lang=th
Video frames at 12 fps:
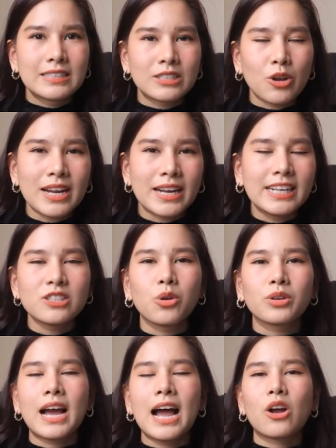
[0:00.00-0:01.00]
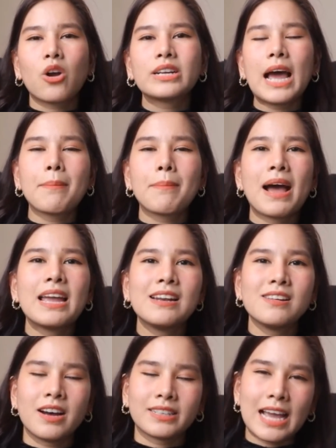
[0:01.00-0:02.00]
จนในที่สุดค่ะก็ทำให้
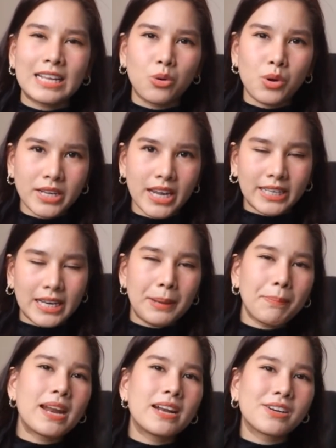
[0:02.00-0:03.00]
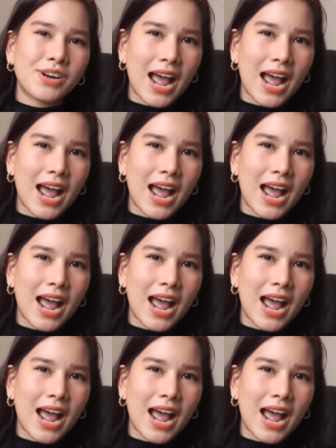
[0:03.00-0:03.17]
เหลือแต่ธุรกิจที่เป็น